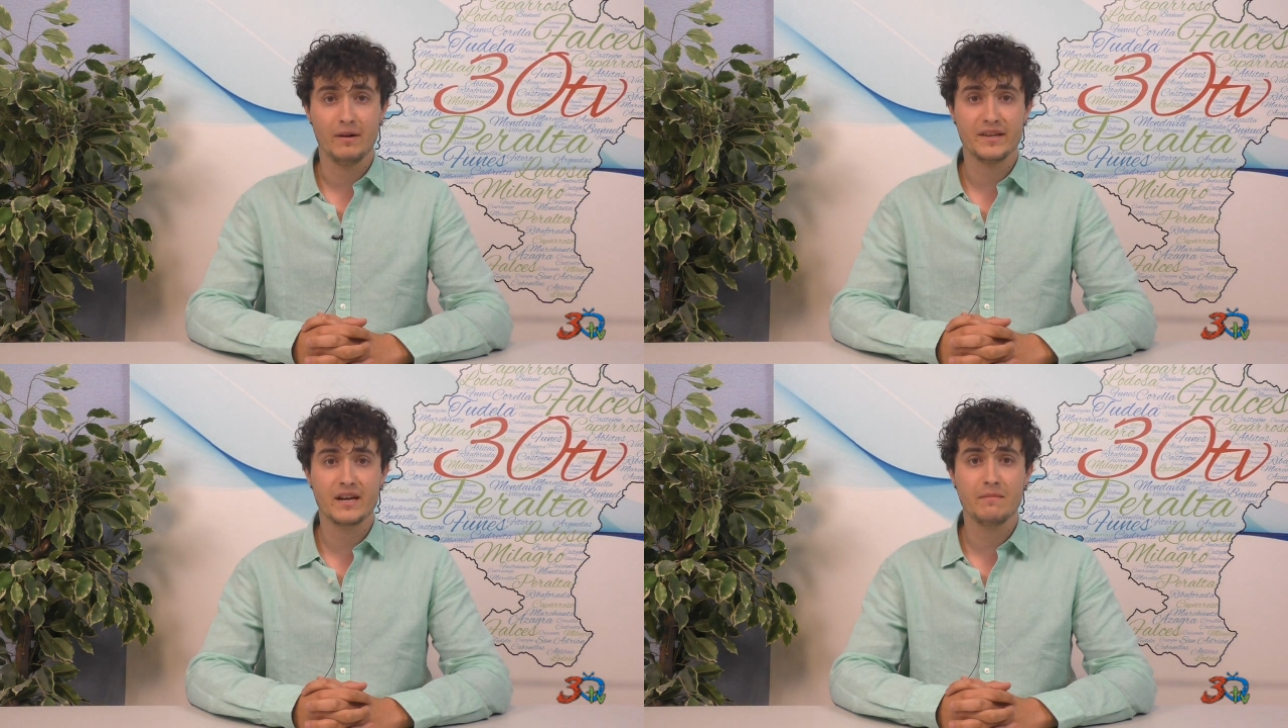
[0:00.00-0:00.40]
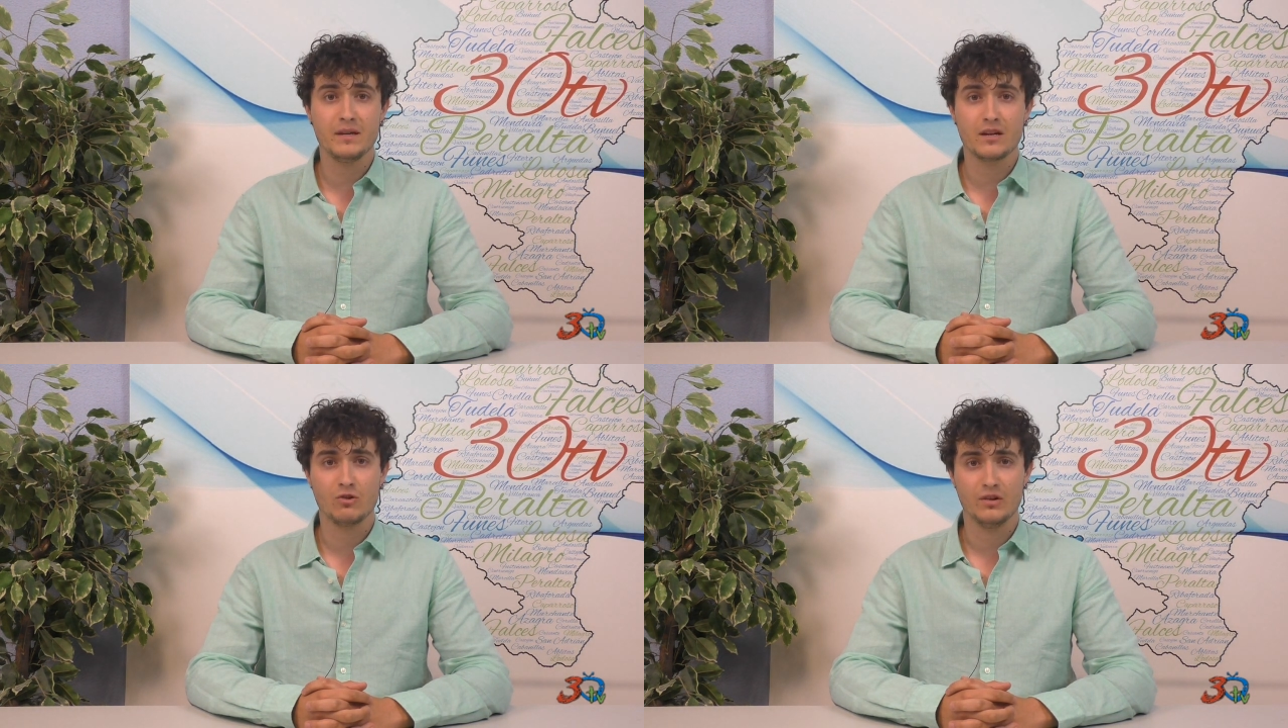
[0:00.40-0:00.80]
Mañana,
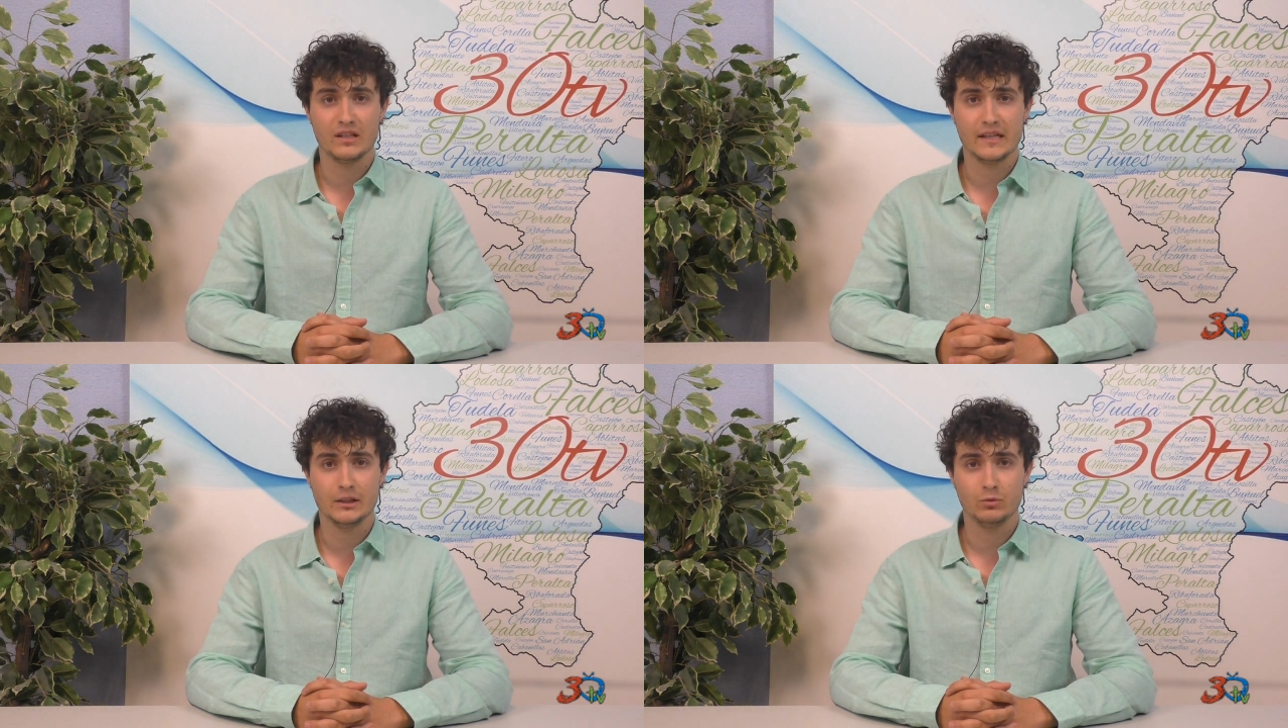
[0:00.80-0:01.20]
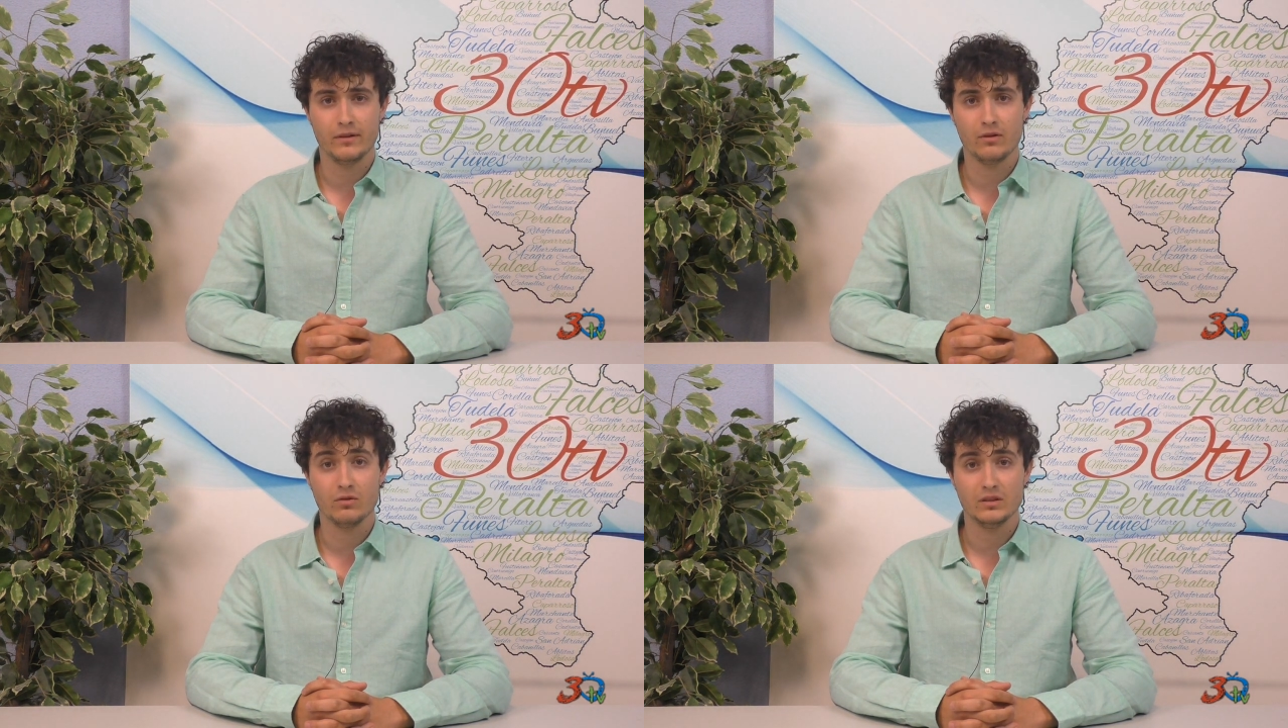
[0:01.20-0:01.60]
miércoles, la
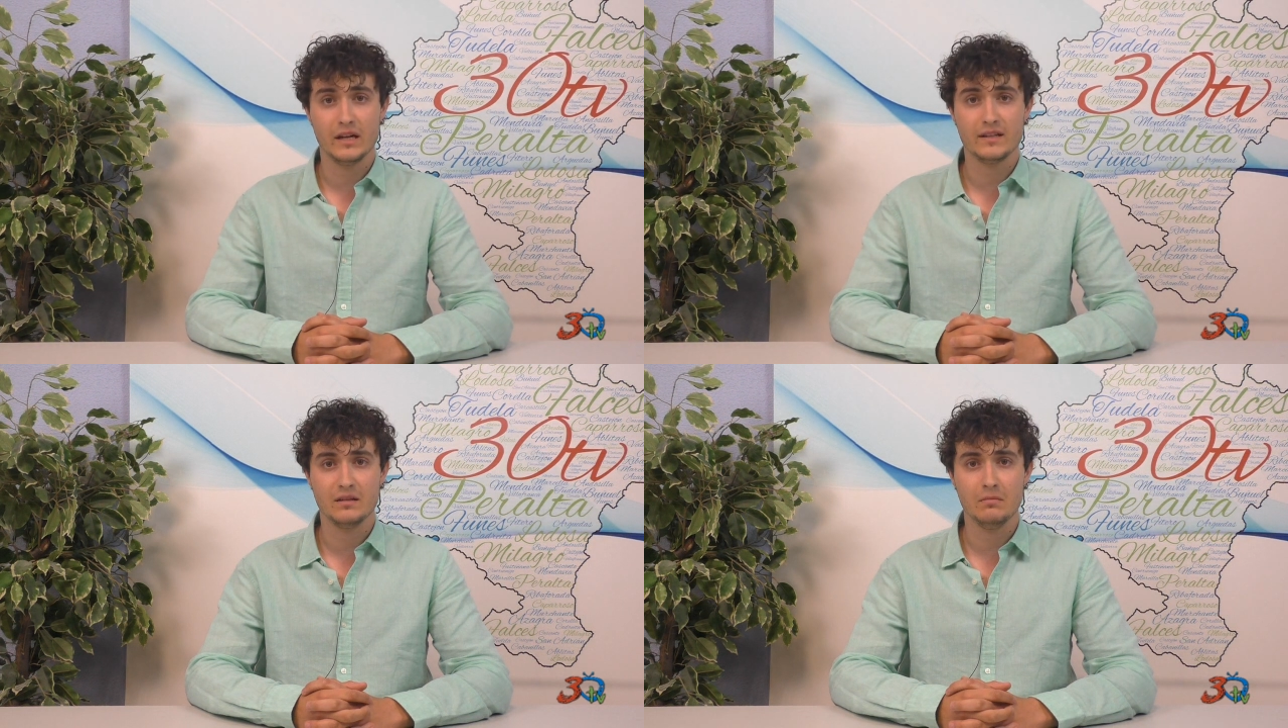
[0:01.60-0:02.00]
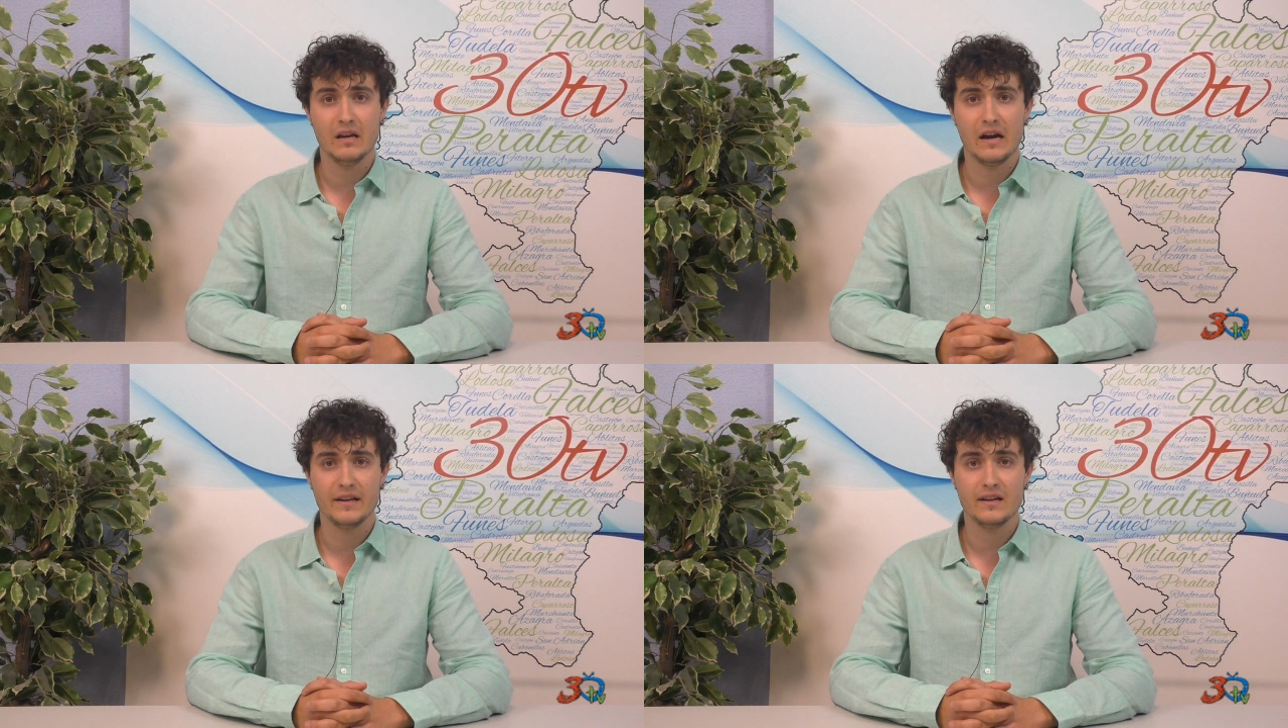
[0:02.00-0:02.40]
situación será
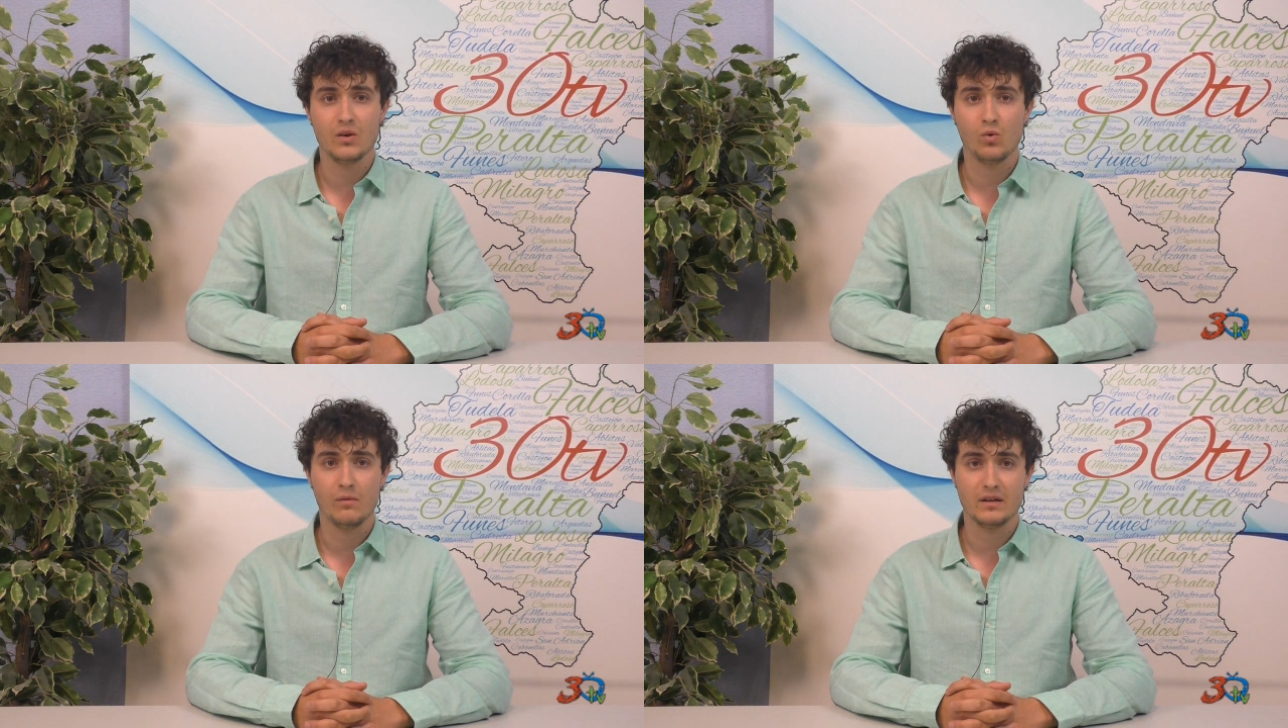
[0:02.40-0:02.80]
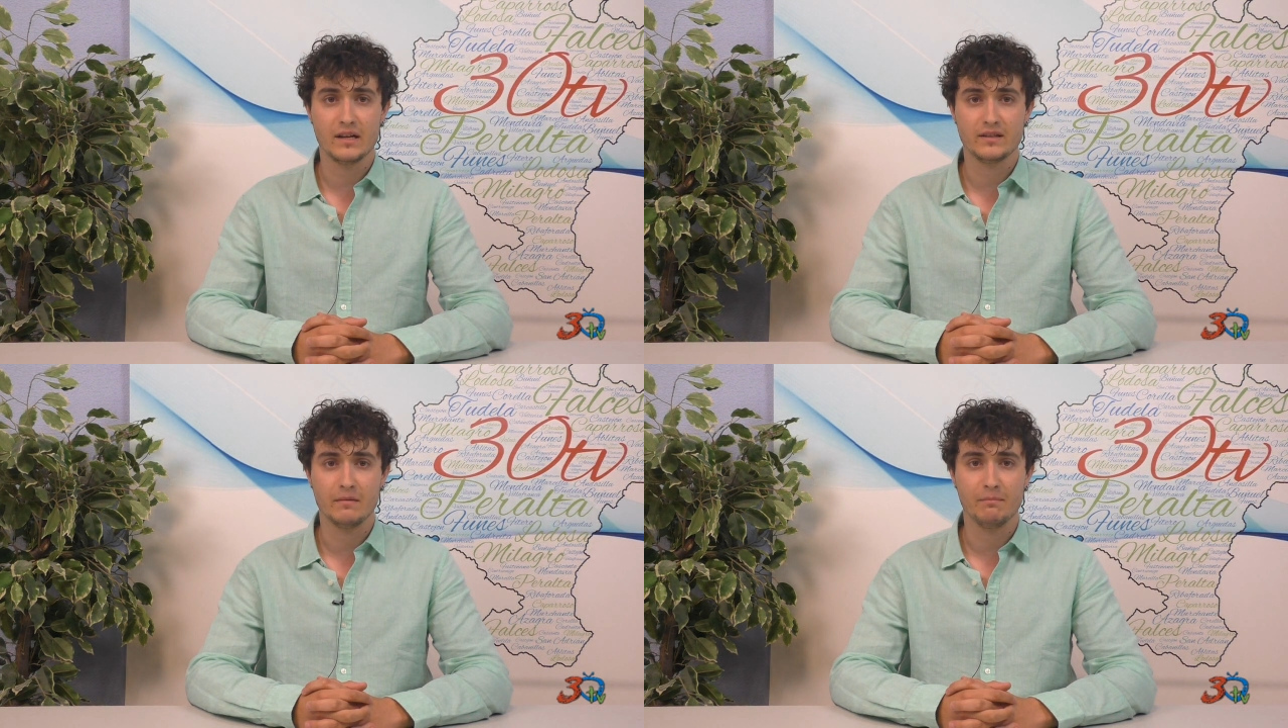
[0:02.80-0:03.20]
similar y el jueves
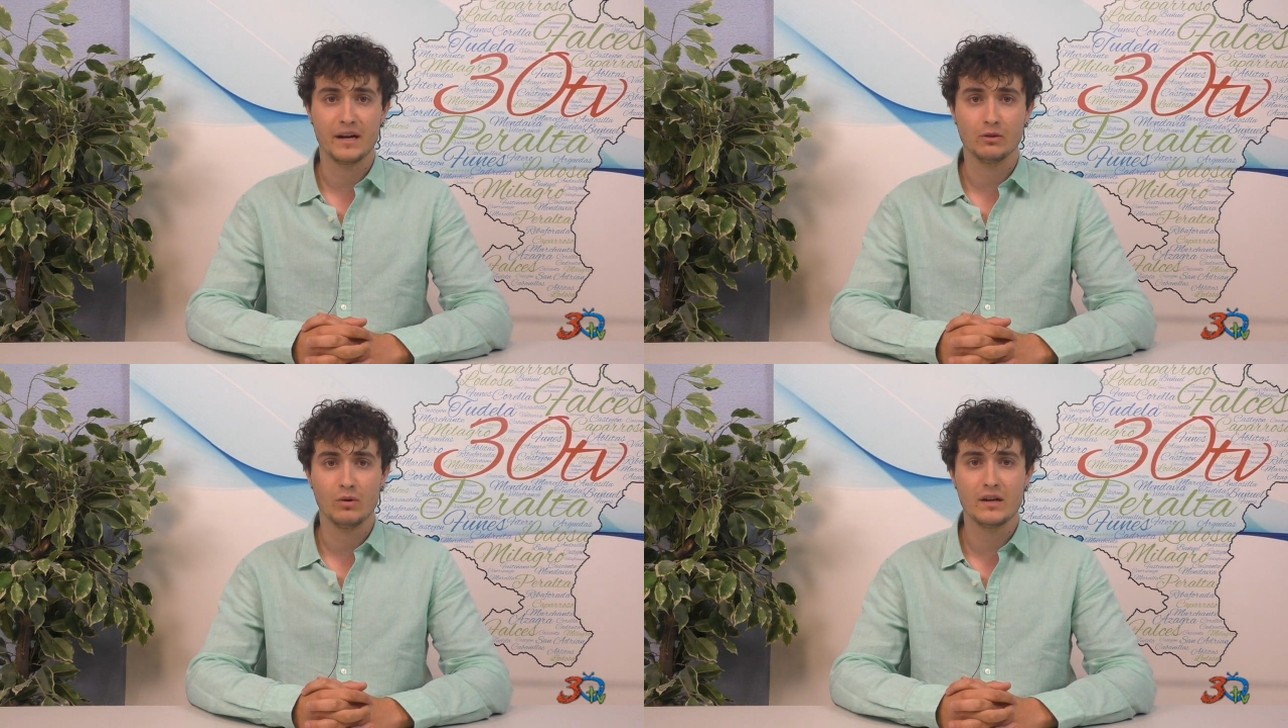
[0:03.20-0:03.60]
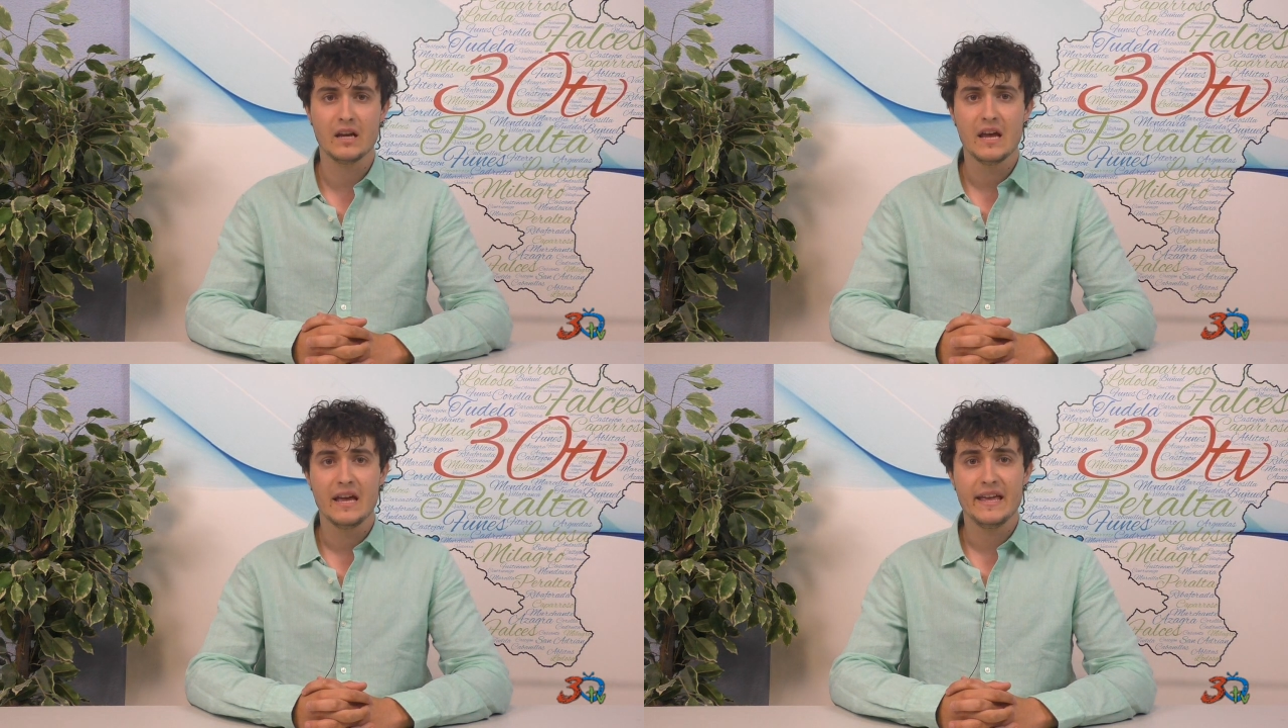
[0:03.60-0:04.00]
las temperaturas